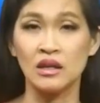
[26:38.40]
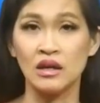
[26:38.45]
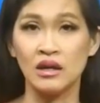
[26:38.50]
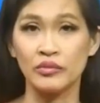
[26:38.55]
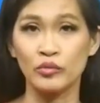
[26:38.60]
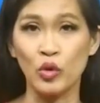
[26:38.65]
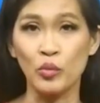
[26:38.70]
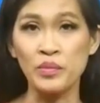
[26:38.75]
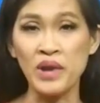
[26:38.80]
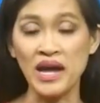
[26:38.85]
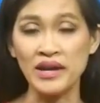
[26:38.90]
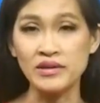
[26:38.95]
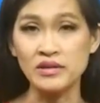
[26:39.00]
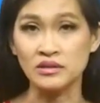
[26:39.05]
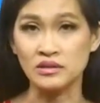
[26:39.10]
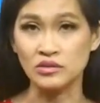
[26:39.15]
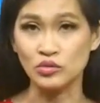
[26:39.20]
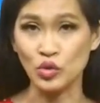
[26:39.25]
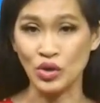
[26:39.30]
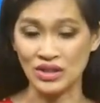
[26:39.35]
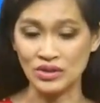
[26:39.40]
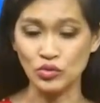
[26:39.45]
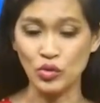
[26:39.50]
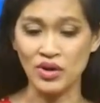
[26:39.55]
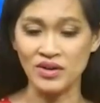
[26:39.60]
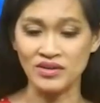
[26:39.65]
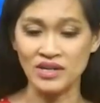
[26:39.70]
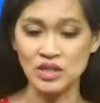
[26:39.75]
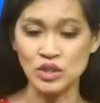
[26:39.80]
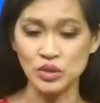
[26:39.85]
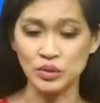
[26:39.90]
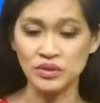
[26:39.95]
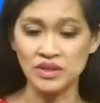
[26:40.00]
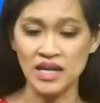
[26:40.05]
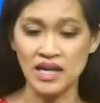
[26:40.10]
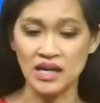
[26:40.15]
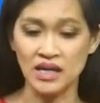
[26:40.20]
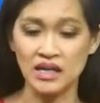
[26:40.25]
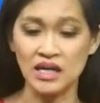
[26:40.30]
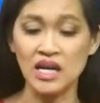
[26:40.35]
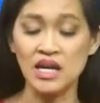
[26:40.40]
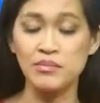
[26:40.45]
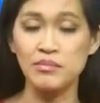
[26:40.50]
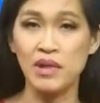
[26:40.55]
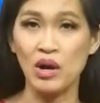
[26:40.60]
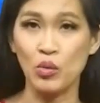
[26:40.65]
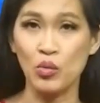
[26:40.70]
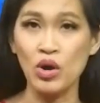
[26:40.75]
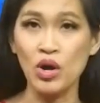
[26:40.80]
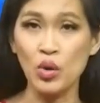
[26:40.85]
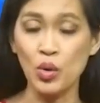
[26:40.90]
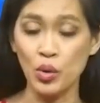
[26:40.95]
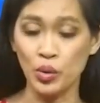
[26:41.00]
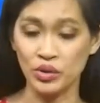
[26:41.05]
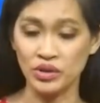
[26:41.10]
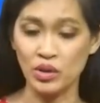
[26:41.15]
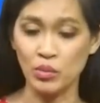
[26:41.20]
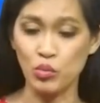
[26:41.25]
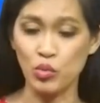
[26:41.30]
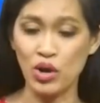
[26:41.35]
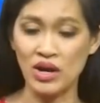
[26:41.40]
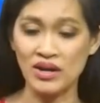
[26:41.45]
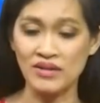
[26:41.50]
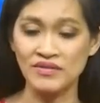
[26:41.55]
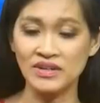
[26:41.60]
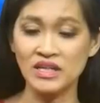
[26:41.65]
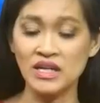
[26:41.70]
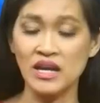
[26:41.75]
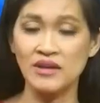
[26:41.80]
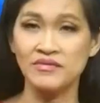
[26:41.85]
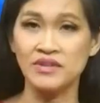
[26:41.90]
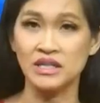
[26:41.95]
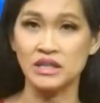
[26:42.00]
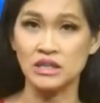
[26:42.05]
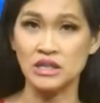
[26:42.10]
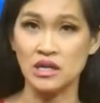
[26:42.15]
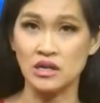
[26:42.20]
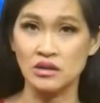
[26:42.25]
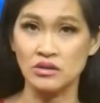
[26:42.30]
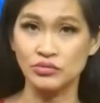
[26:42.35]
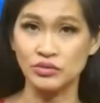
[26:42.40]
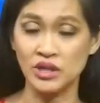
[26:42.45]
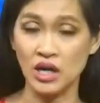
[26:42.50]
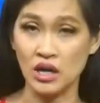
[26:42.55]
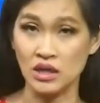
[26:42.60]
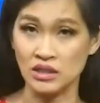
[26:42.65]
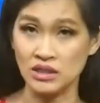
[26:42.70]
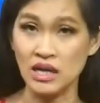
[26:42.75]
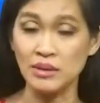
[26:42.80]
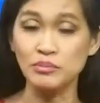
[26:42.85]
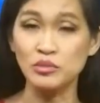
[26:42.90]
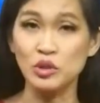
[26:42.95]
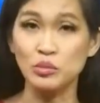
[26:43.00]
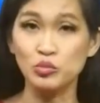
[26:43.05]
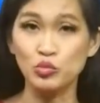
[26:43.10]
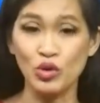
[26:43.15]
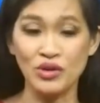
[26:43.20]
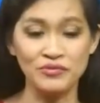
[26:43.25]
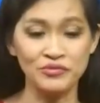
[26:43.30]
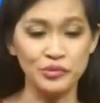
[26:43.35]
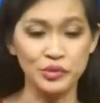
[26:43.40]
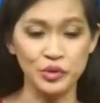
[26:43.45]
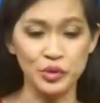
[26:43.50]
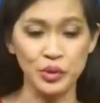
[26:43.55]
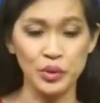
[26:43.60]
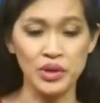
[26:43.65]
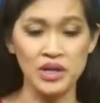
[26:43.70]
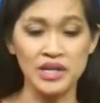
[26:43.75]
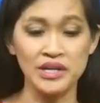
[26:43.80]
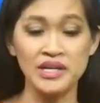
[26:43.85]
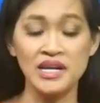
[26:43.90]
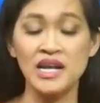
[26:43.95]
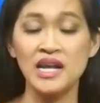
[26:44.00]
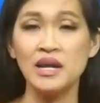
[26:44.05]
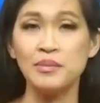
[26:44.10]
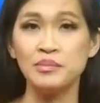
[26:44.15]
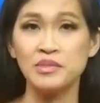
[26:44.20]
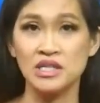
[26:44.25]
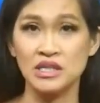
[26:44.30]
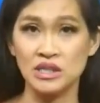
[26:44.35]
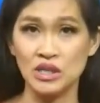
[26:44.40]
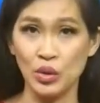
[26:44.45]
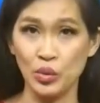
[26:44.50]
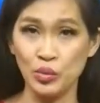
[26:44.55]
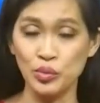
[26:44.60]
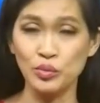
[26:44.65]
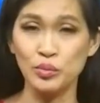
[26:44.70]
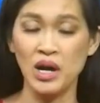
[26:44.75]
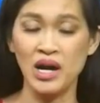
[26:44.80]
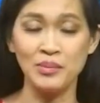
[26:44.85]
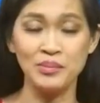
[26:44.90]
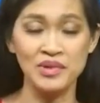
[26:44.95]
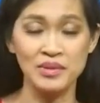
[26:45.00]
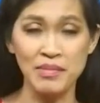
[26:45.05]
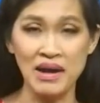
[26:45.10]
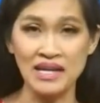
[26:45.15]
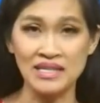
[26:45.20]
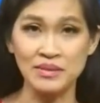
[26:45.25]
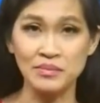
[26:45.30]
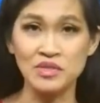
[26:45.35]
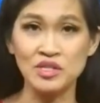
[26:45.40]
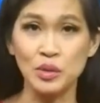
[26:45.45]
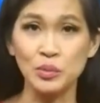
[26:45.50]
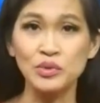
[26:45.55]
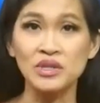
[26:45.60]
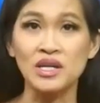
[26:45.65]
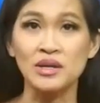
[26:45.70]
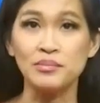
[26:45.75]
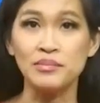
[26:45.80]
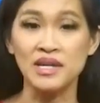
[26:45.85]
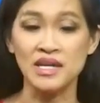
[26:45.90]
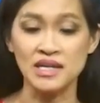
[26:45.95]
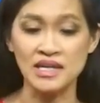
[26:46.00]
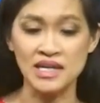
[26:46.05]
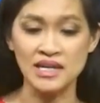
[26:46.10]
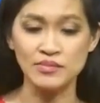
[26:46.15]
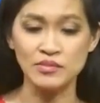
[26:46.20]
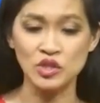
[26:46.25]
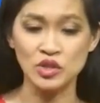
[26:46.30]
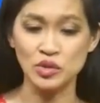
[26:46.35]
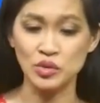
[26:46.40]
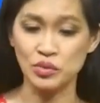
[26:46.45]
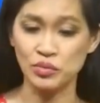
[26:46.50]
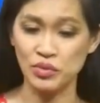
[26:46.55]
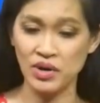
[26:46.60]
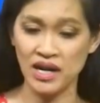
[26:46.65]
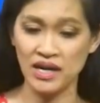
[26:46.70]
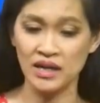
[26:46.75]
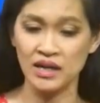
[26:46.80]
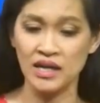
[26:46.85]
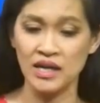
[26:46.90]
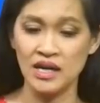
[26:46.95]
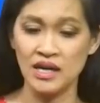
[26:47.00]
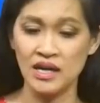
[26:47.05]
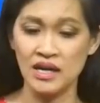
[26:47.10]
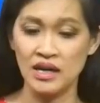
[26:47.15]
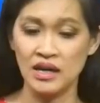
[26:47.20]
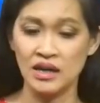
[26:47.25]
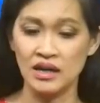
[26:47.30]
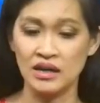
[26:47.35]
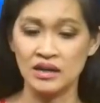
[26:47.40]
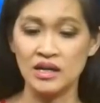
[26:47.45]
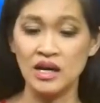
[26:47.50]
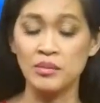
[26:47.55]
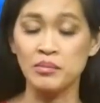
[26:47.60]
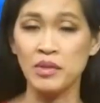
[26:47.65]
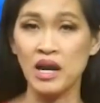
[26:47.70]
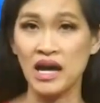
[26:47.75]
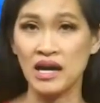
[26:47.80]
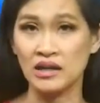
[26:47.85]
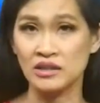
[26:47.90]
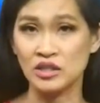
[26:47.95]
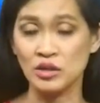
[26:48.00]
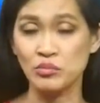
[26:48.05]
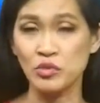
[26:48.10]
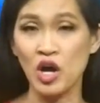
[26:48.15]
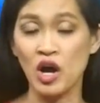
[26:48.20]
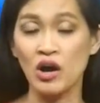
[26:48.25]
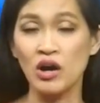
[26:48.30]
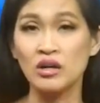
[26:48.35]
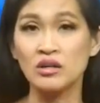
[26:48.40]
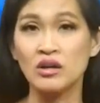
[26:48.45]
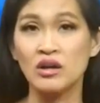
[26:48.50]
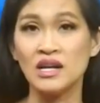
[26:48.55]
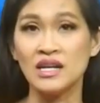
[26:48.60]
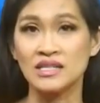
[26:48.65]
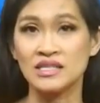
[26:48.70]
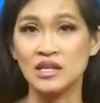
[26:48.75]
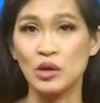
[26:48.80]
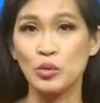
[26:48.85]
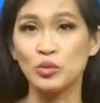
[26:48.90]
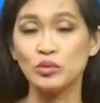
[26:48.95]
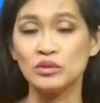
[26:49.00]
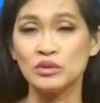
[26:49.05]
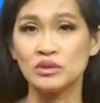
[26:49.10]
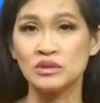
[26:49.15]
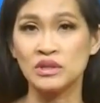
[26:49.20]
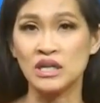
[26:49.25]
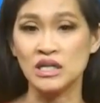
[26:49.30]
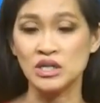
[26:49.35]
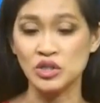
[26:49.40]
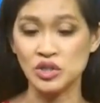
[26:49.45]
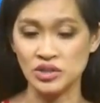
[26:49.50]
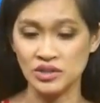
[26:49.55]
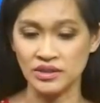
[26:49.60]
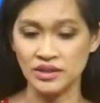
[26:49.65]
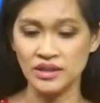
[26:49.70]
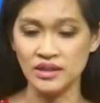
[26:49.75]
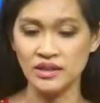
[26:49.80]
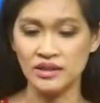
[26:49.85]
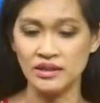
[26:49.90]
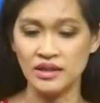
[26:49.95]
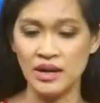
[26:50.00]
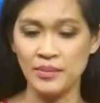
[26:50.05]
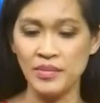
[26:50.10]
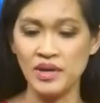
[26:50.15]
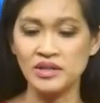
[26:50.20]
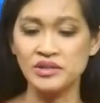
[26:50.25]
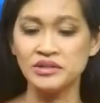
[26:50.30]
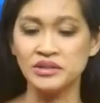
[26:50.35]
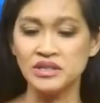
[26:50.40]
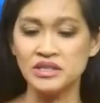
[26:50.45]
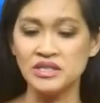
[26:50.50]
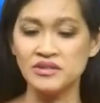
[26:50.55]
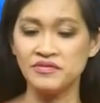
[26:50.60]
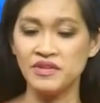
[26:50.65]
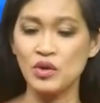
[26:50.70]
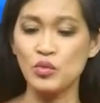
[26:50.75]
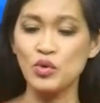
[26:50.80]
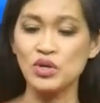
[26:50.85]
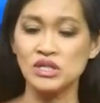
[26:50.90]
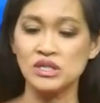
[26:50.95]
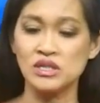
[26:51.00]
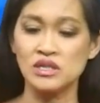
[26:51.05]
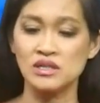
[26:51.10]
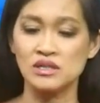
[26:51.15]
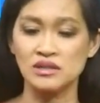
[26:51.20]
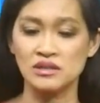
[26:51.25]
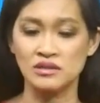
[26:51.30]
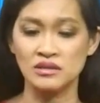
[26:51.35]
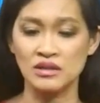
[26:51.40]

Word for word: cũng đã được chuẩn thuận cái số tiền khi mà Quốc hội thông qua cái vấn đề viện trợ khẩn cấp trong tuần vừa rồi lên đến là 13,6 tỷ Mỹ Kim cho Ukraine, gồm là trong đó có là 6,5 tỷ để mà gửi chi phí quân sự